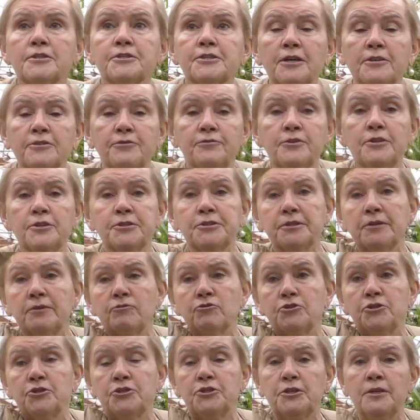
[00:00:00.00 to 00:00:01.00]
соответственно,
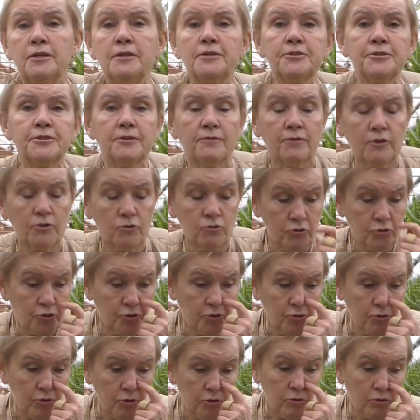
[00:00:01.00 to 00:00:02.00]
вот эти листья в одну
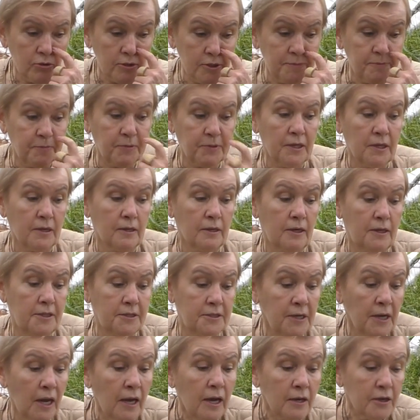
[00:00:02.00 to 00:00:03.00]
сторону
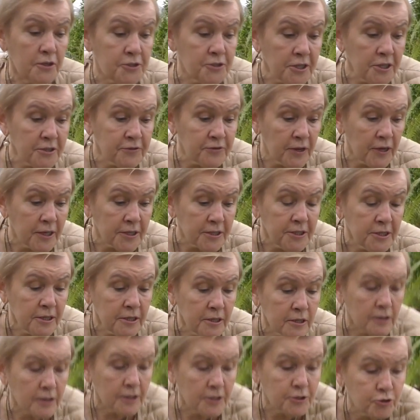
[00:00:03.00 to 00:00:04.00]
располагались. Здесь в
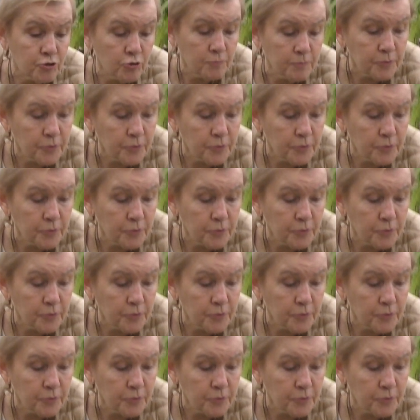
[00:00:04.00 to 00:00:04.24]
корзине растет